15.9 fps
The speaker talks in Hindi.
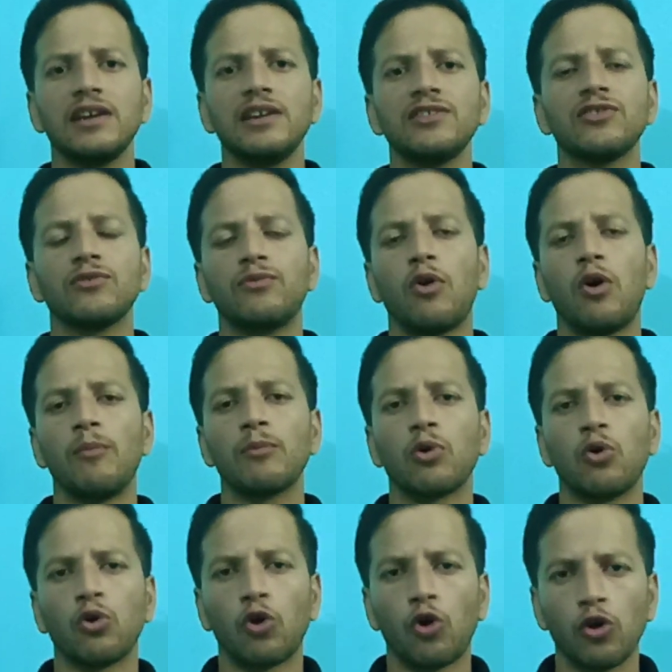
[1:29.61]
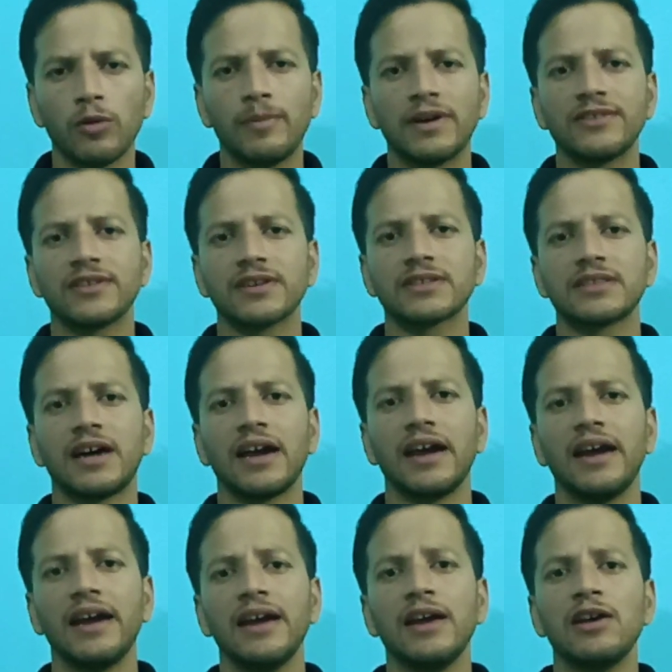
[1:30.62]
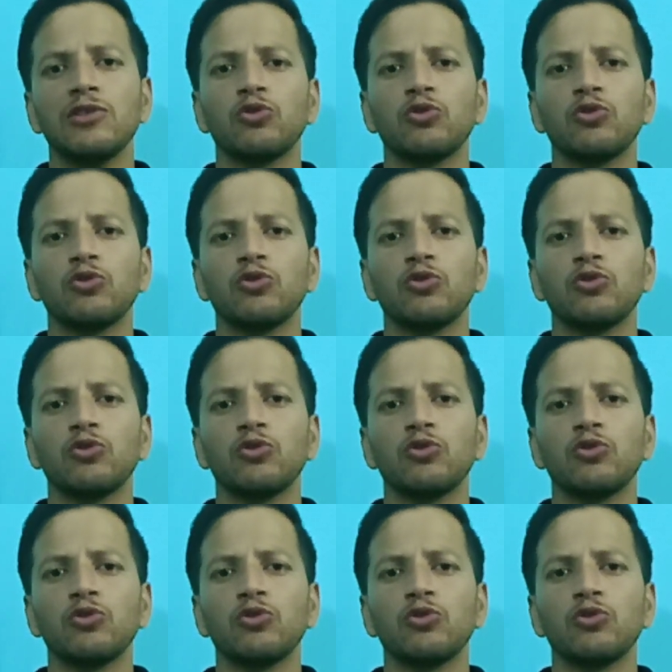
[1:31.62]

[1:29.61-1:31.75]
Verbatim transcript: इस फॉर्म को कौन भर सकता है